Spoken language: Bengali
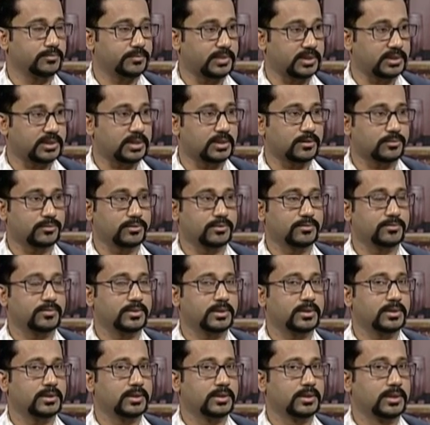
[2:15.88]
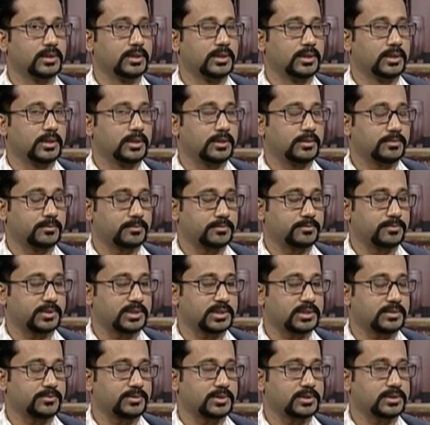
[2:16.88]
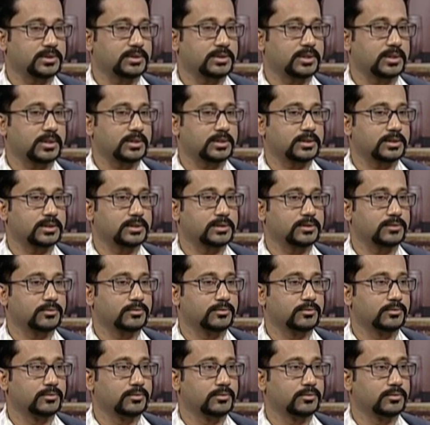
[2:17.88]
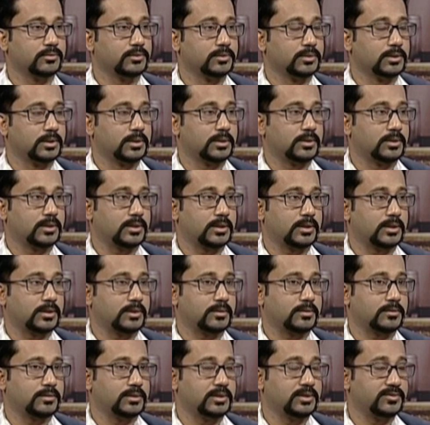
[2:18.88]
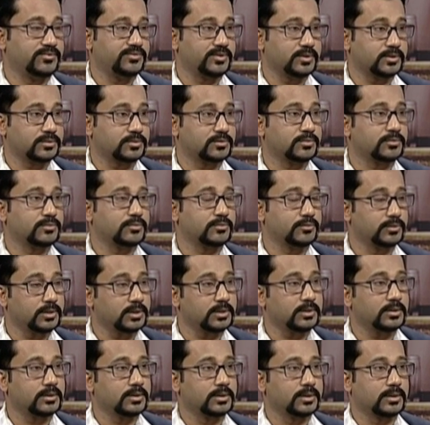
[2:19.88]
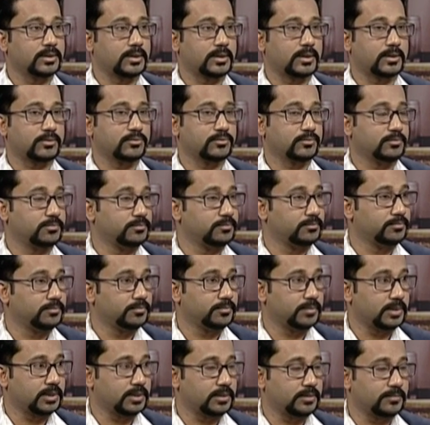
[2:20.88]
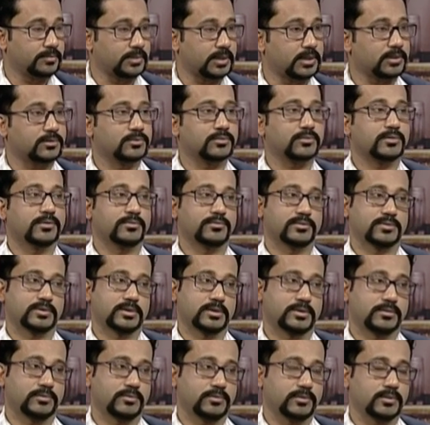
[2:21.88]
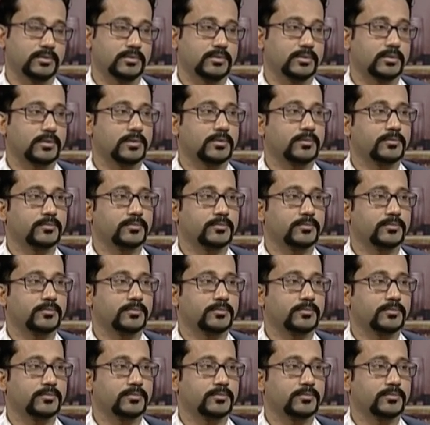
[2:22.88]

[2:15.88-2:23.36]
ব্যথা করবে এবং পাশাপাশি দেখা যায় যে ওগুলো ইনফেকশন হয়ে আরও মানে মারাত্মক অবস্থা তৈরি করে